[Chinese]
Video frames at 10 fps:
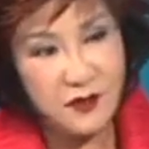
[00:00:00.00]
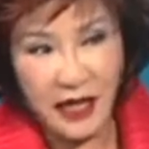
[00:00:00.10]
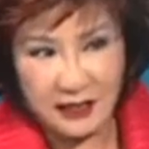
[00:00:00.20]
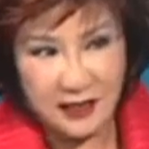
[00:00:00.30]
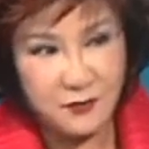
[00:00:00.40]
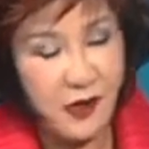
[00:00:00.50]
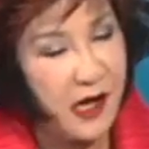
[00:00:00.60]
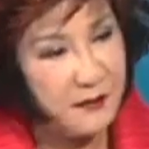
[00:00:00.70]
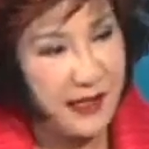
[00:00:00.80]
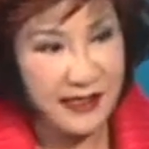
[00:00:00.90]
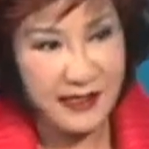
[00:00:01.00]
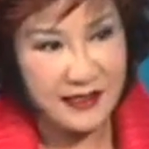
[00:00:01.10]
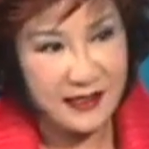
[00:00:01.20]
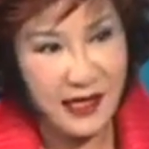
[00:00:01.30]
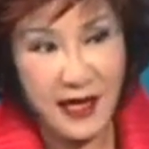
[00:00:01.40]
哪一些 recommended
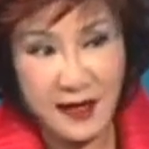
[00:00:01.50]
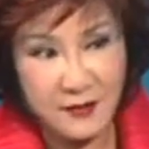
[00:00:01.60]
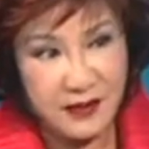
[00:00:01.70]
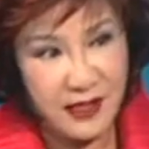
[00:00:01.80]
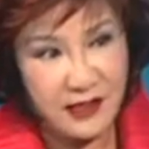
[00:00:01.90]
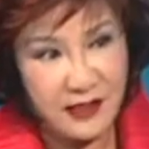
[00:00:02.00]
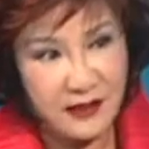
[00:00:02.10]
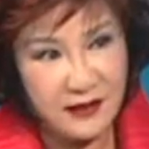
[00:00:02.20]
的 area 呢？